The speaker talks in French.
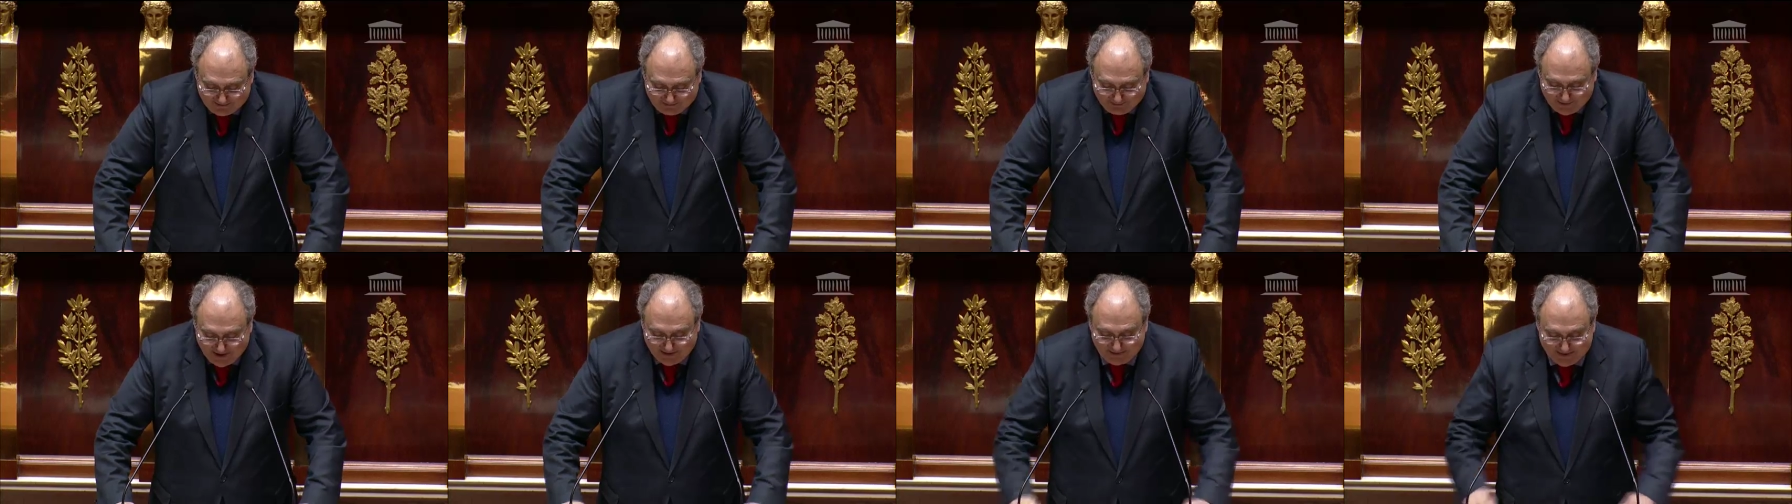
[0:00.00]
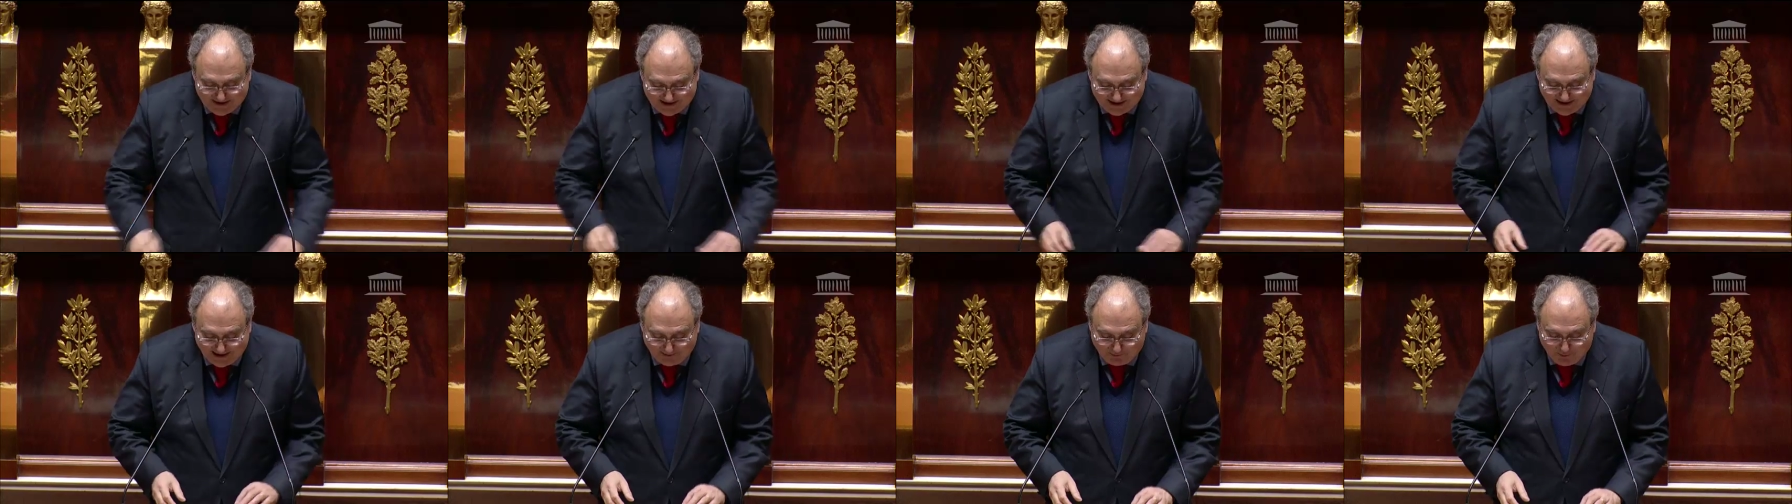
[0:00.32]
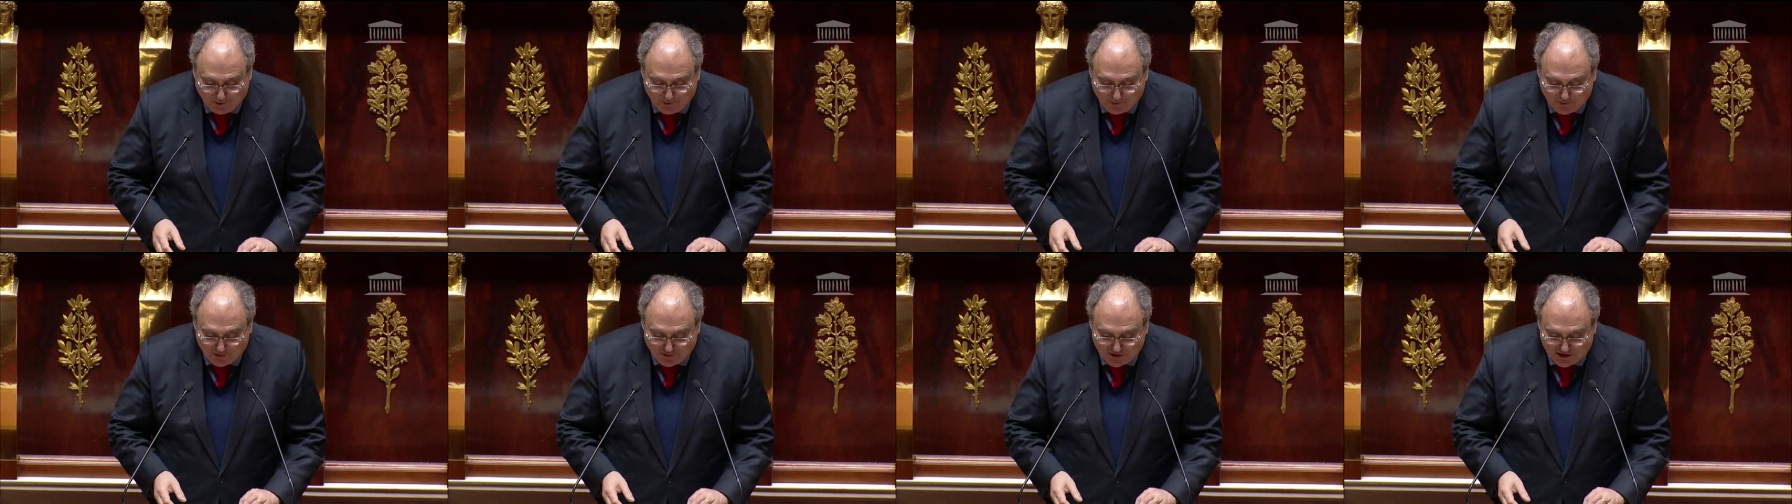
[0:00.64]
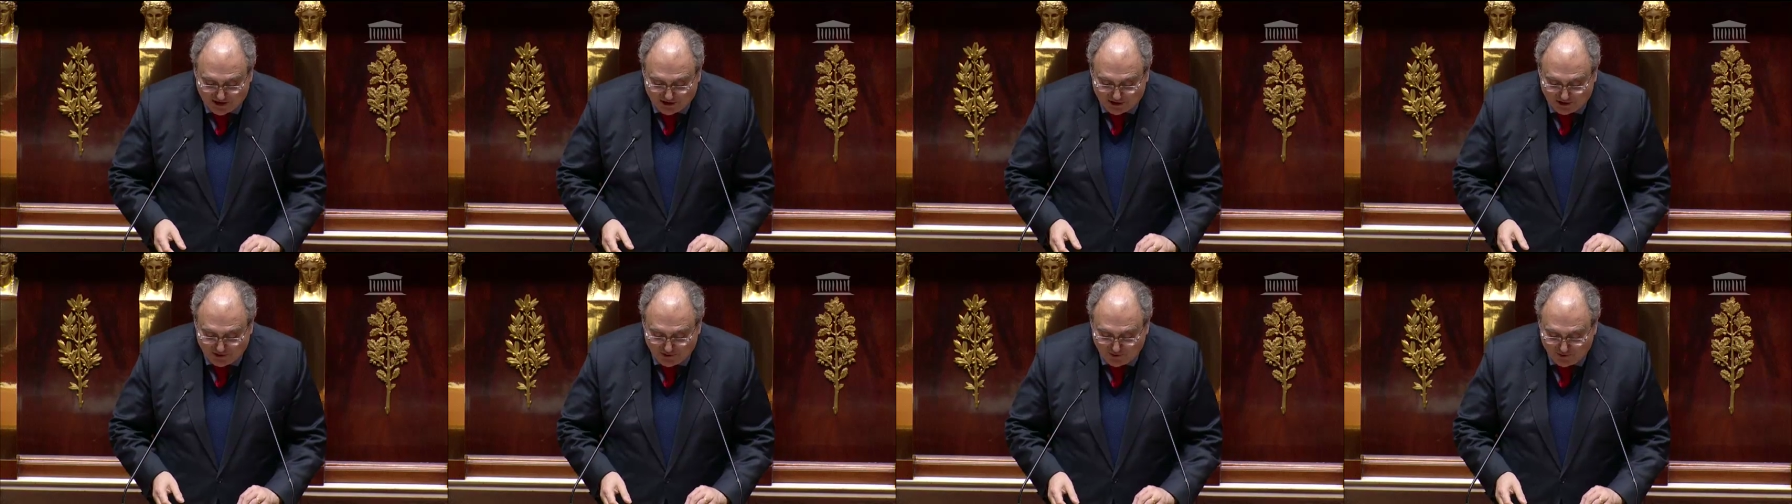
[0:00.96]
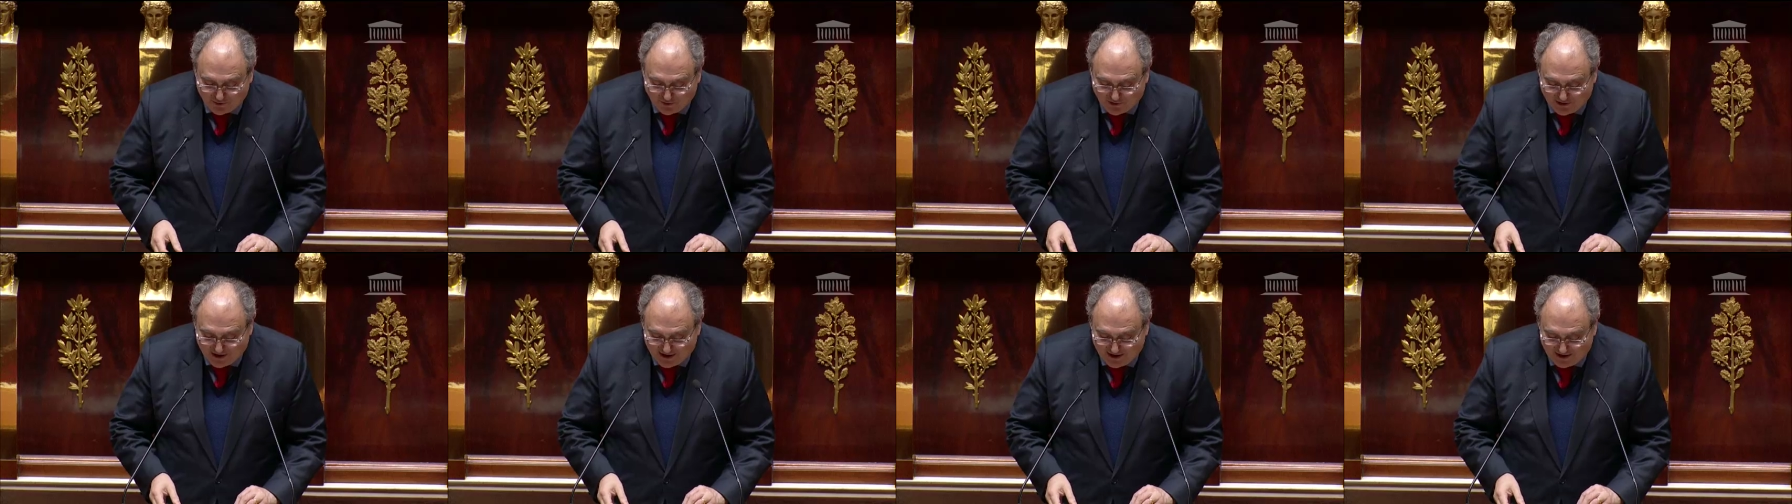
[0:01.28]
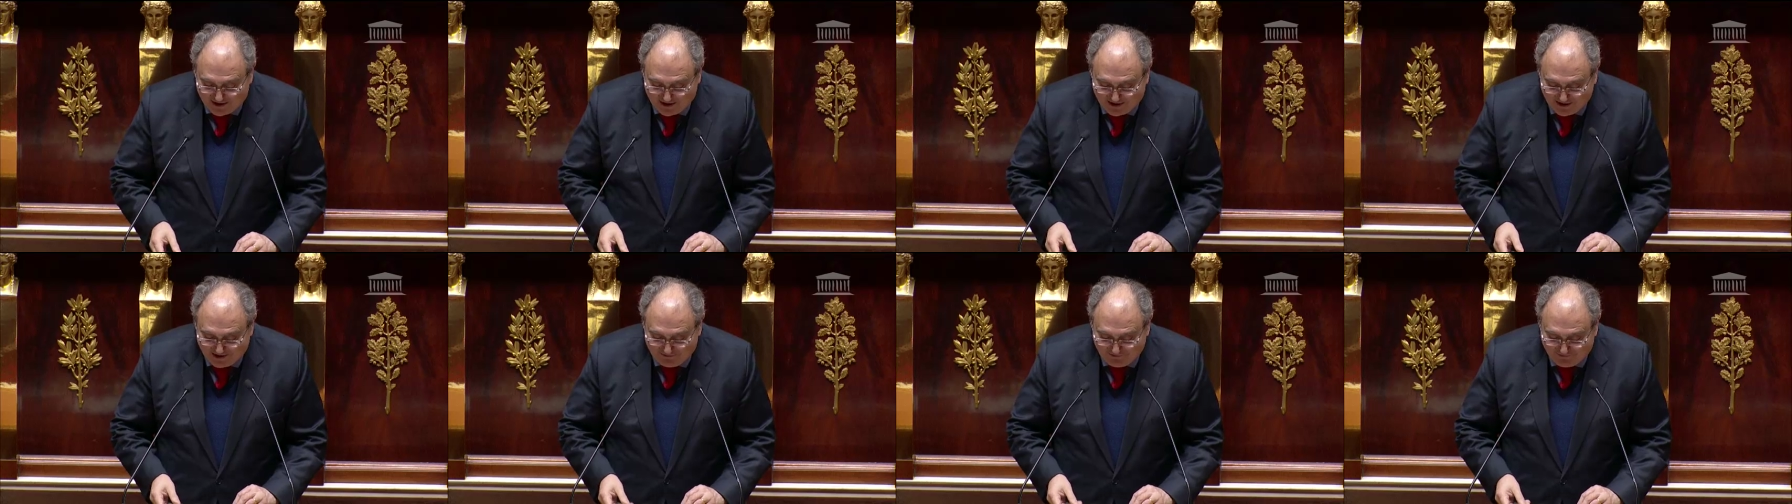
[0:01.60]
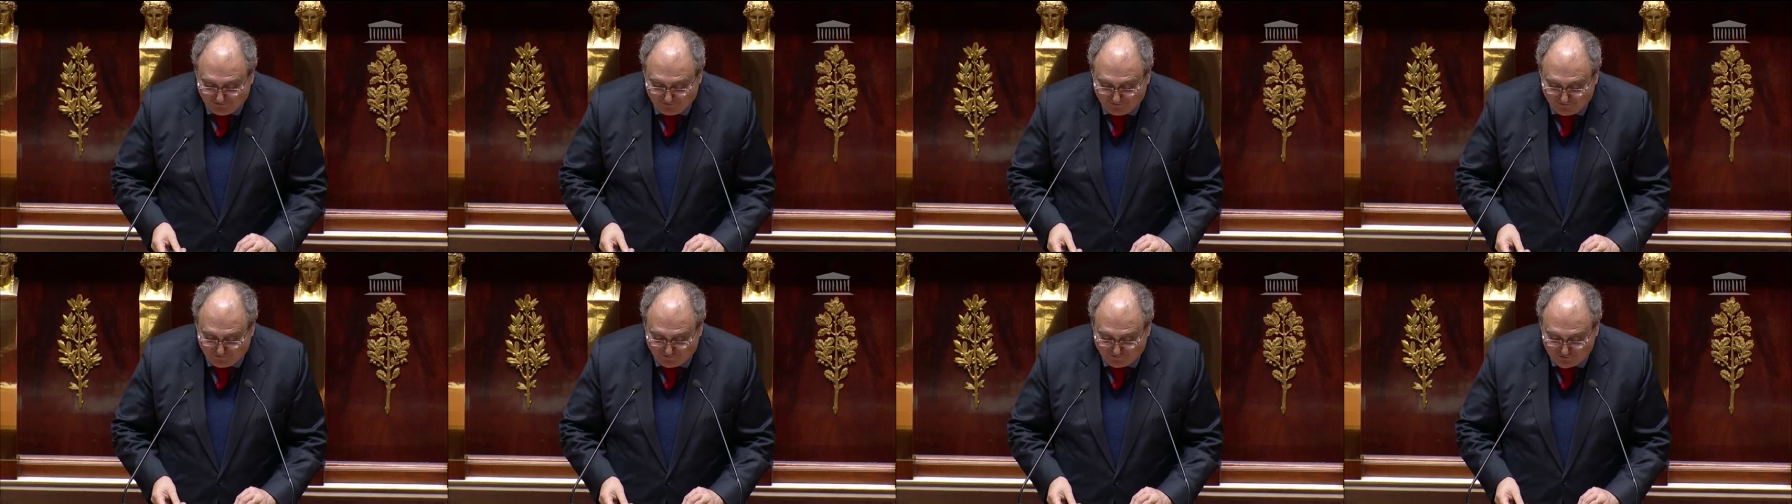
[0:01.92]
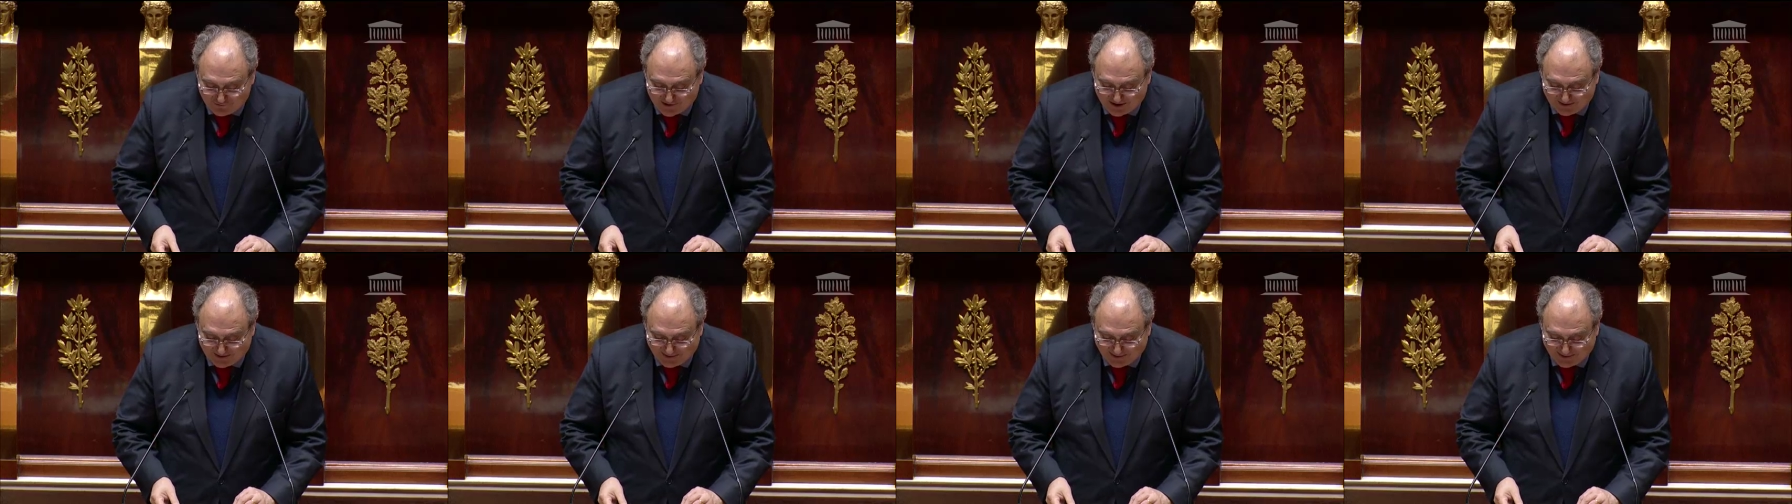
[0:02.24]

même si la proposition qui vous est